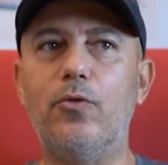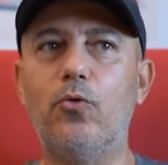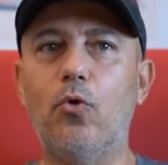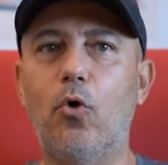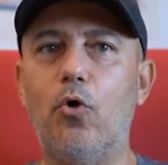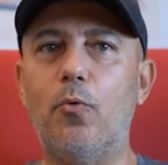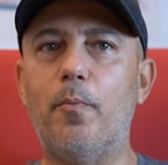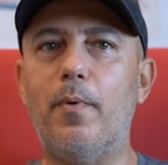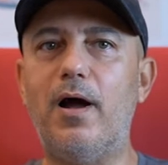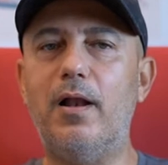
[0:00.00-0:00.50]

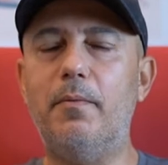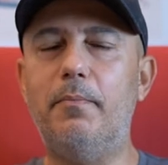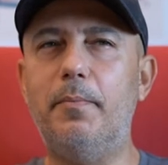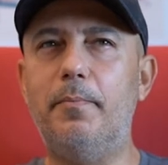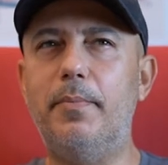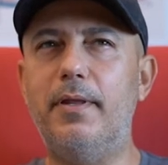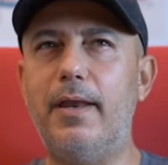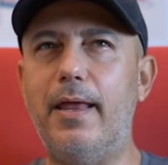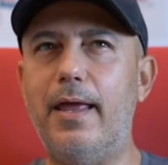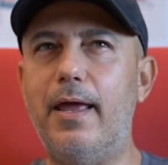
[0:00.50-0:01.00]
Normal
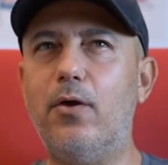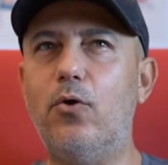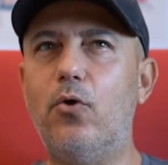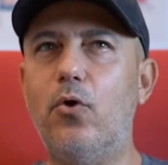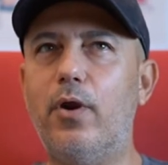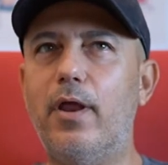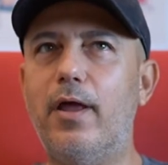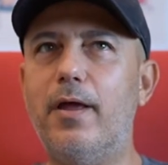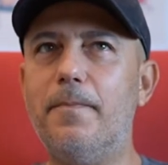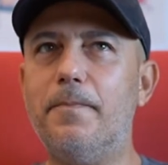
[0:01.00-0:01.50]
bir bireye
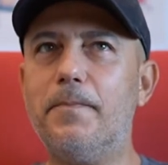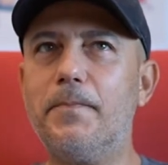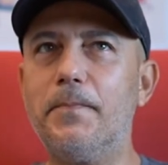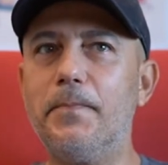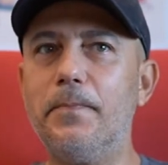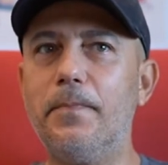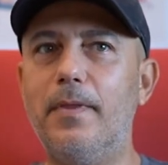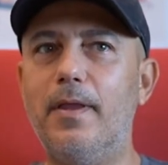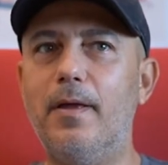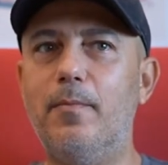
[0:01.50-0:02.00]
göre
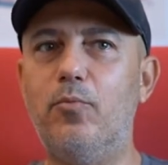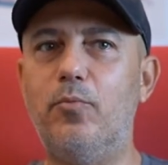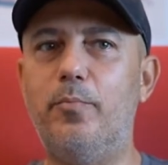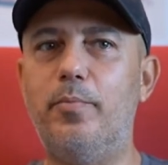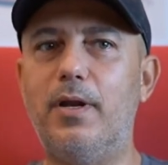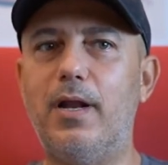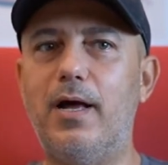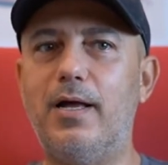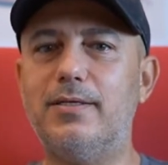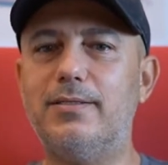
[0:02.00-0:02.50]
bu
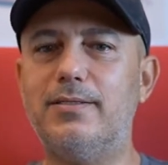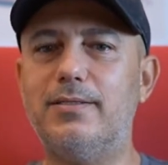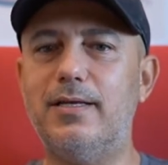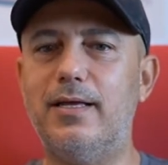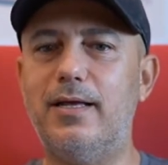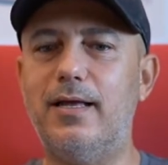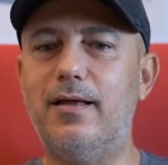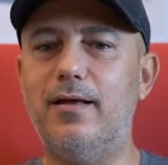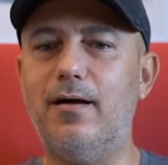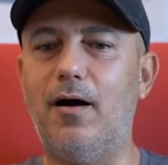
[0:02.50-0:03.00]
biraz
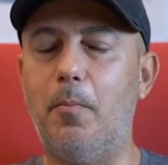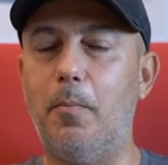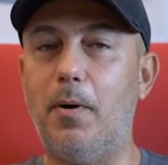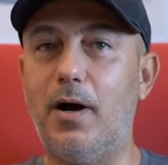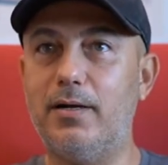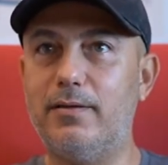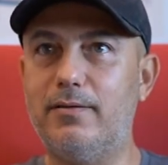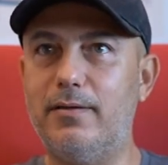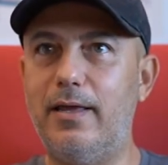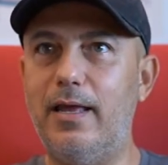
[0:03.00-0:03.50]
e,
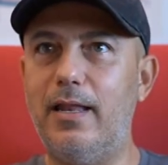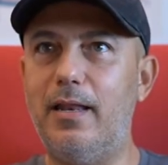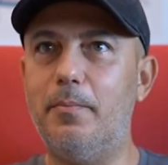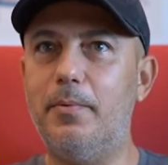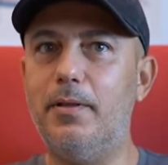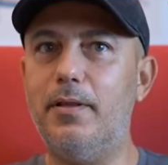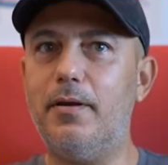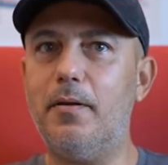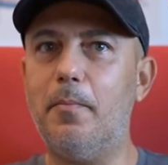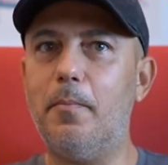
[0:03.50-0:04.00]
abartı
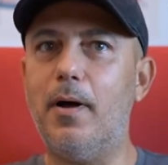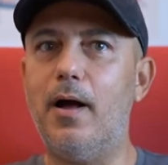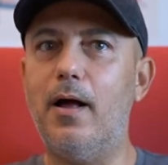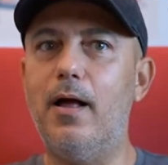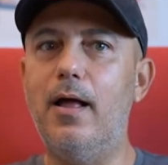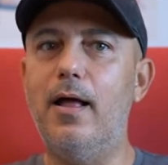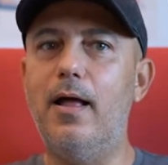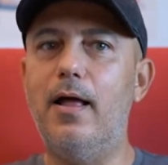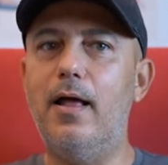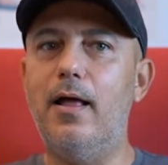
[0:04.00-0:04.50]
gelebilir ama
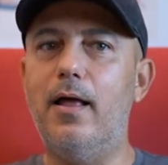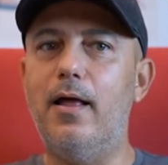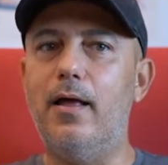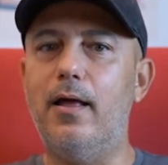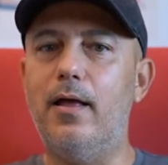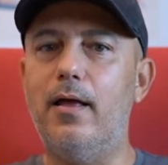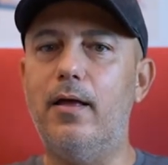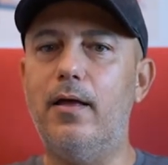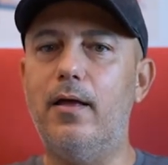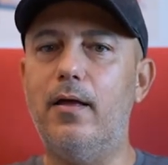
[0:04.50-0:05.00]

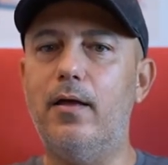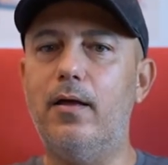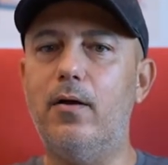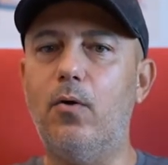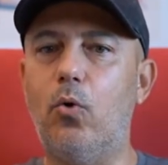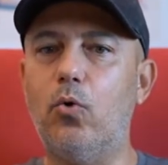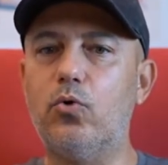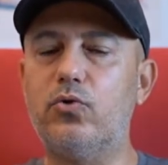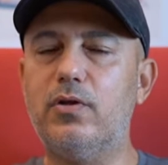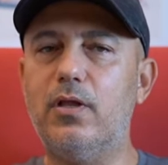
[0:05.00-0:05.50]
e,
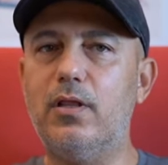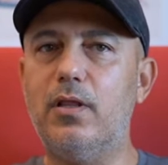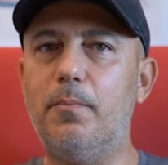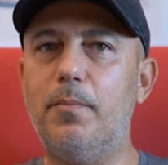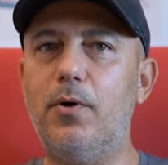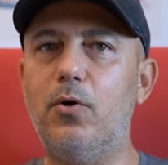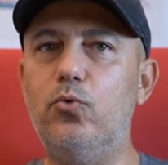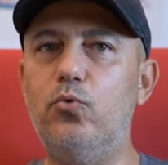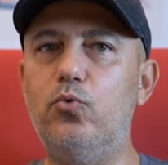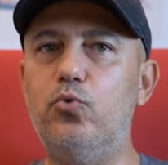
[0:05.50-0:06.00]

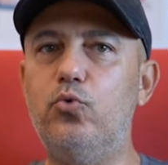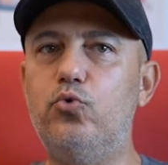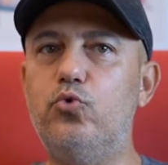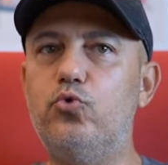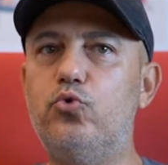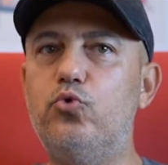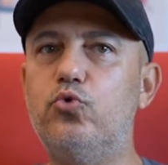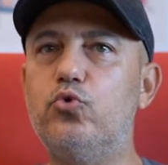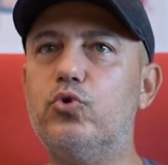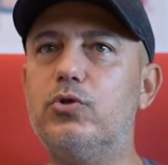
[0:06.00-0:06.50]
ortalama
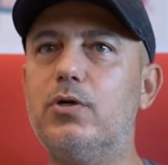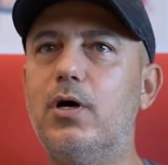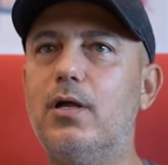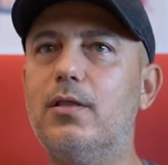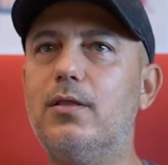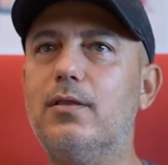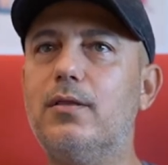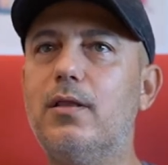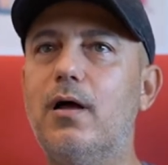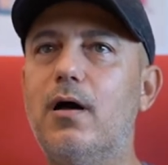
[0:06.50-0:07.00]
300
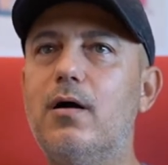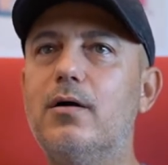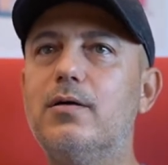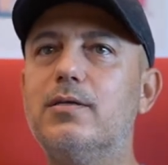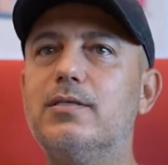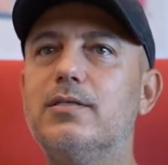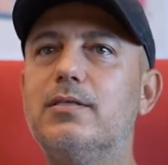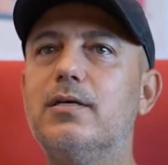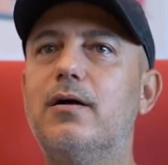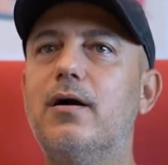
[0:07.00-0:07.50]
kat daha
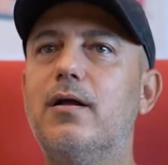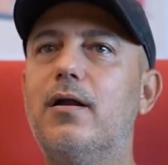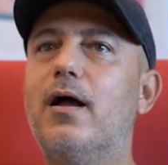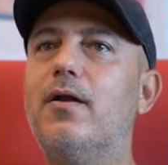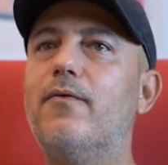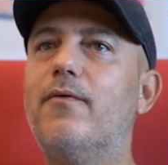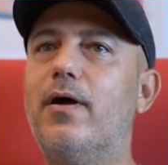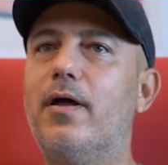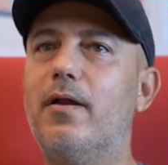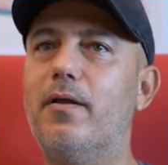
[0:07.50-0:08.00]
hızlı
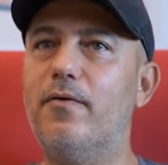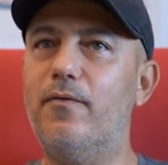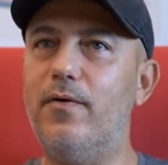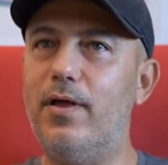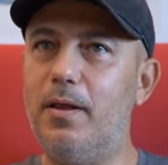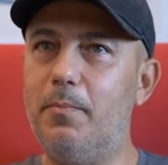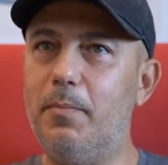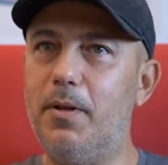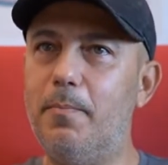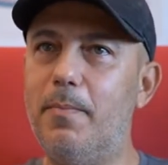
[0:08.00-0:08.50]
karar ver,
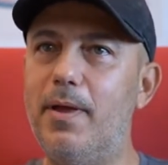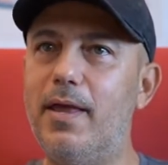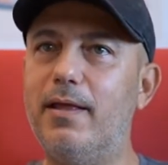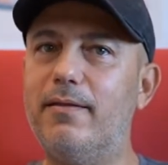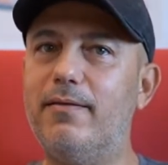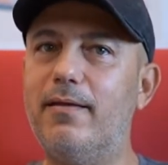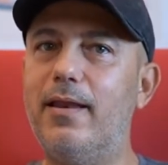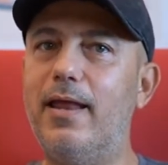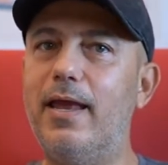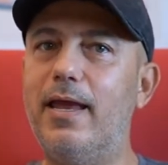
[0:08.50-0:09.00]
verebilme
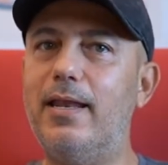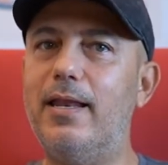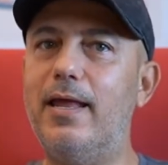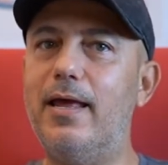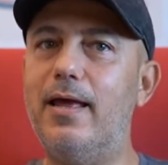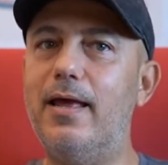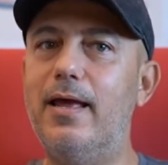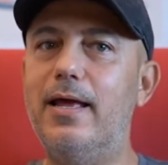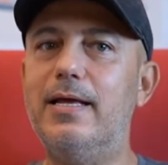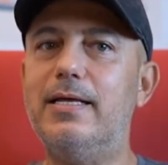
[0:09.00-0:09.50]

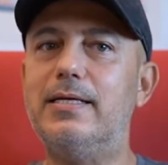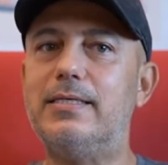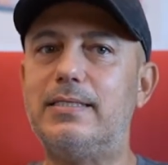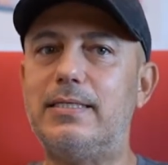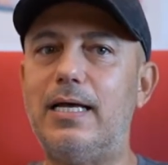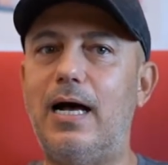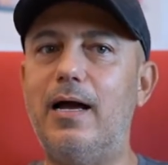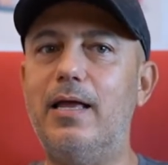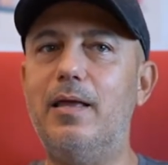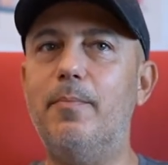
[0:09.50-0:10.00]
yeteneğine
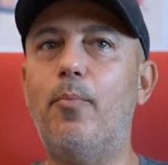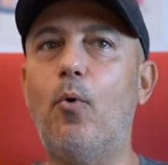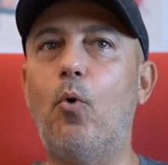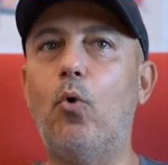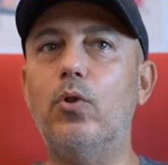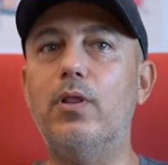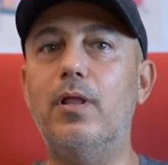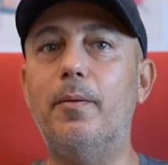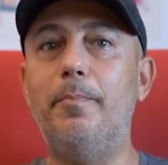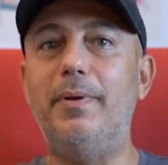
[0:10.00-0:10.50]
sahip
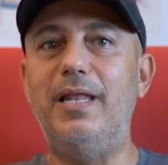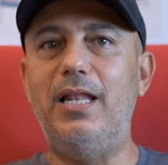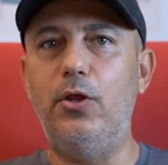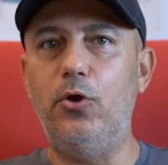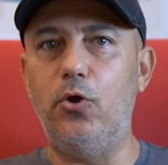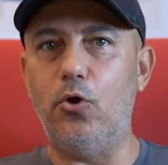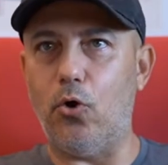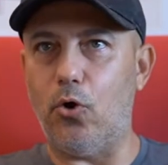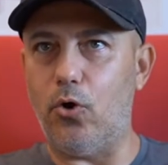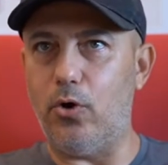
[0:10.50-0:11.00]

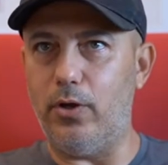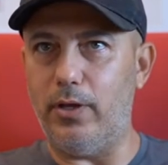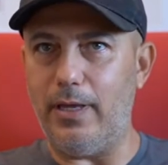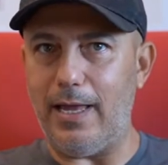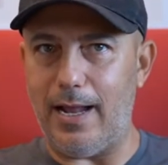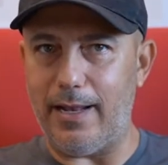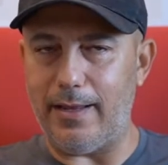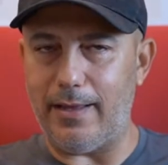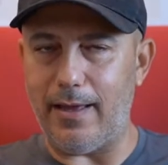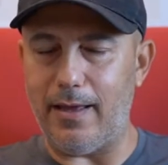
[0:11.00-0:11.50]
olabiliyor
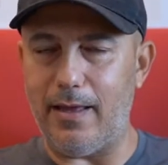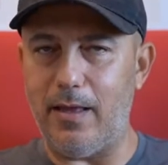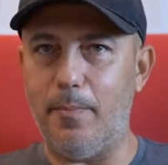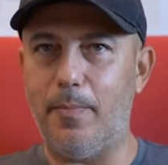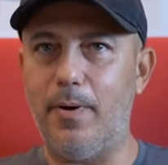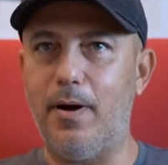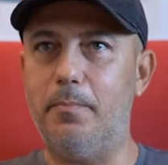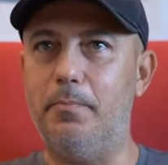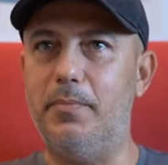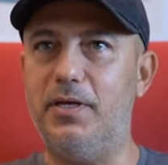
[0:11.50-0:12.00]
yelken
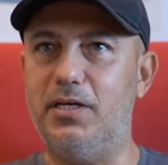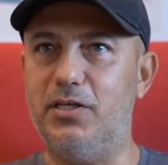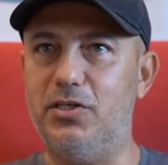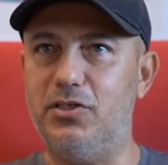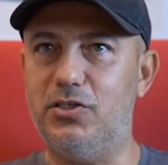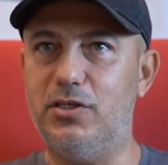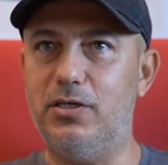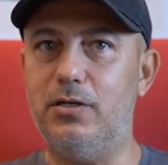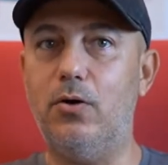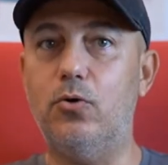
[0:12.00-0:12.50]
yapan bir
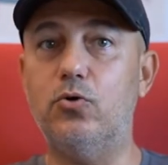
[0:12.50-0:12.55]
kişi.